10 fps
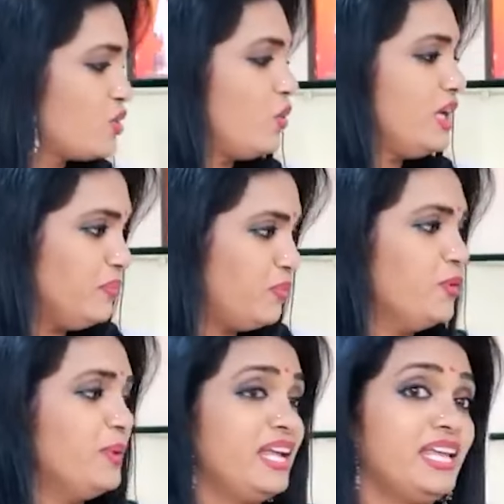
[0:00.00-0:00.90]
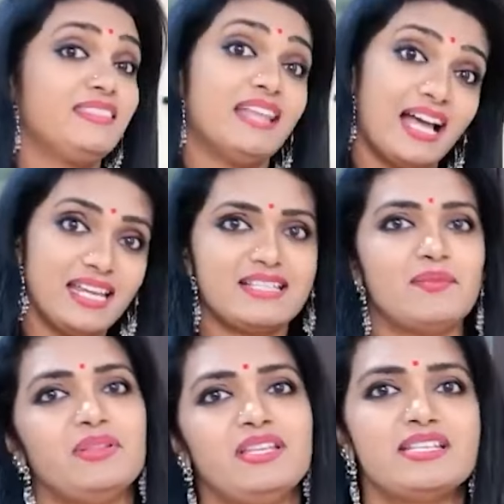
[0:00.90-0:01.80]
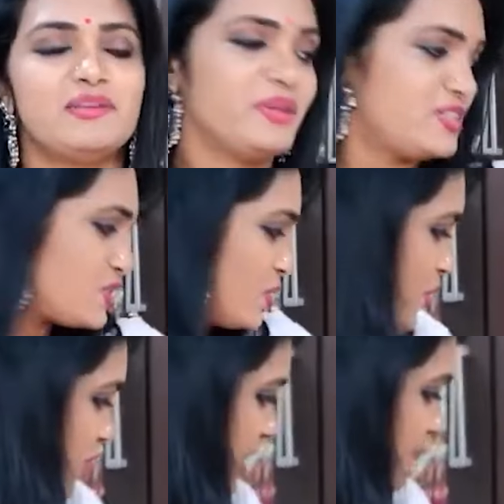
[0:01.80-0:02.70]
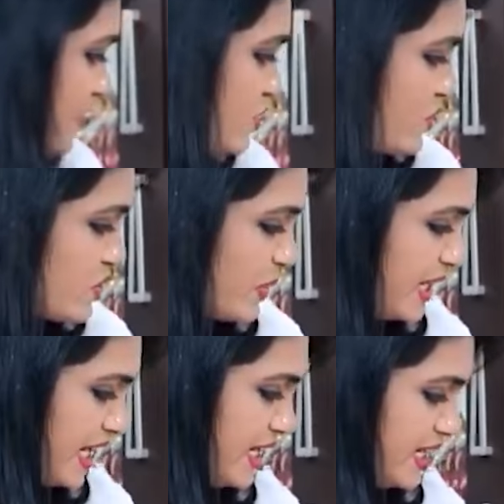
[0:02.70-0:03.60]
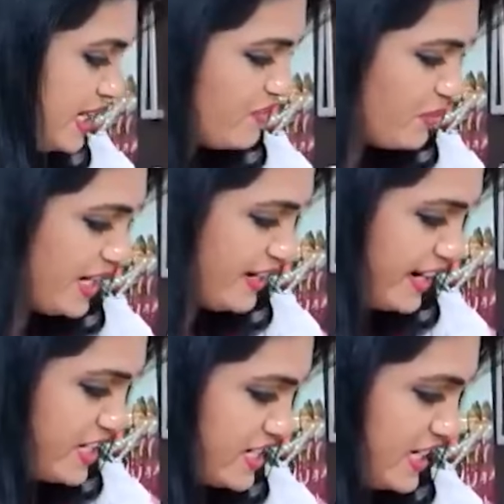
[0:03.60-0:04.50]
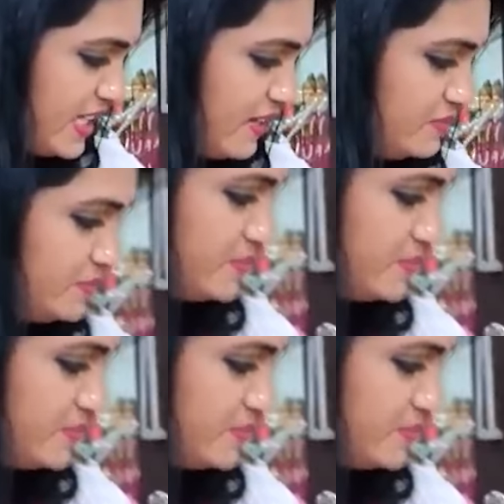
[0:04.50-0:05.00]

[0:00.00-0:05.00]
సో ఇప్పుడు మనకి దానికి సంబంధించిన పిక్చర్స్ కూడా ఉన్నాయి ఇవన్నీ చూడొచ్చు మనకి ఏంటంటే ఇవి మన ట్రెడిషన్ కదా